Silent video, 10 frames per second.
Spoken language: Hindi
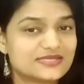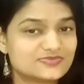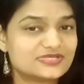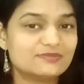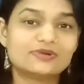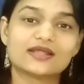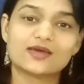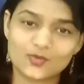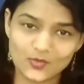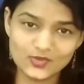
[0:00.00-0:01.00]
सबसे
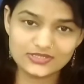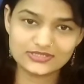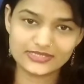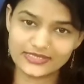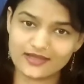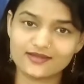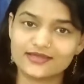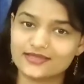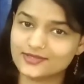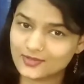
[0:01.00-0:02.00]
बड़ा रोग क्या
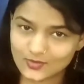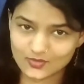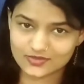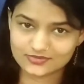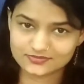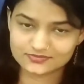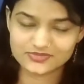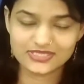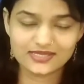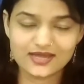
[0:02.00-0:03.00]
कहेंगे लोग
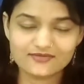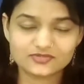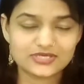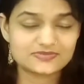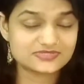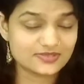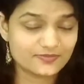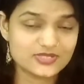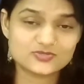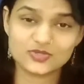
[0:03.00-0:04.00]
ये कहावत तो आप
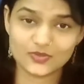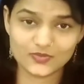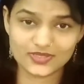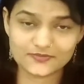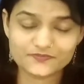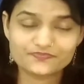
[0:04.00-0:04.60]
सबने सुनी होगी